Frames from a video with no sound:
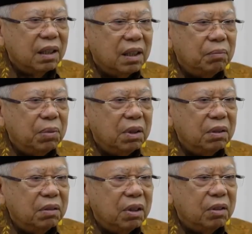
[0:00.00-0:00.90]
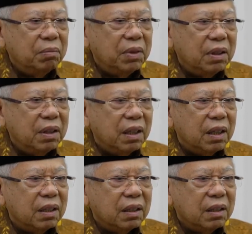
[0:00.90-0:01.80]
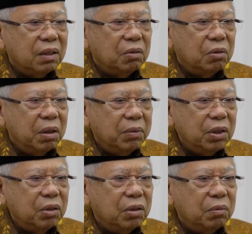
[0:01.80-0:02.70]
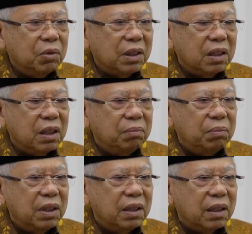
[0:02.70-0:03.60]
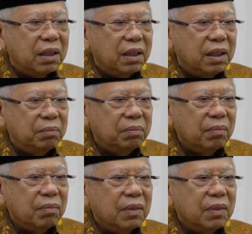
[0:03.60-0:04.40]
Taqabbalallahu minna wa minkum wa taqabbal ya karim.